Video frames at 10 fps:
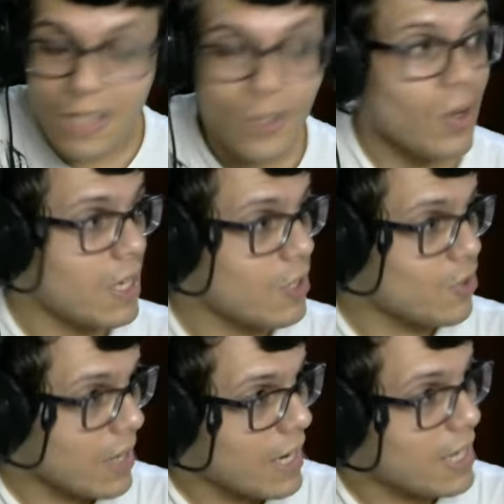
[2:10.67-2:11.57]
Só que
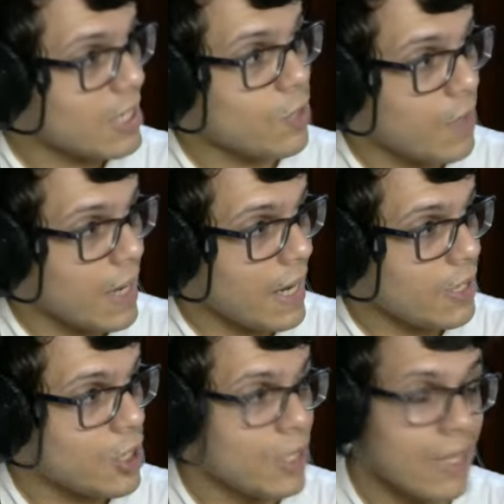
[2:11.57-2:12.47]
isso aí é
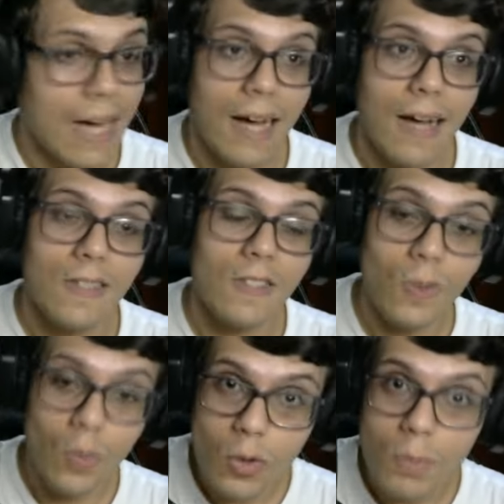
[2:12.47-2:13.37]
diferente da
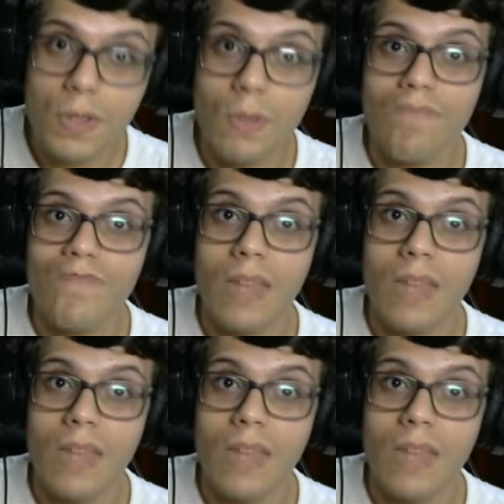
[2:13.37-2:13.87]
segunda opção.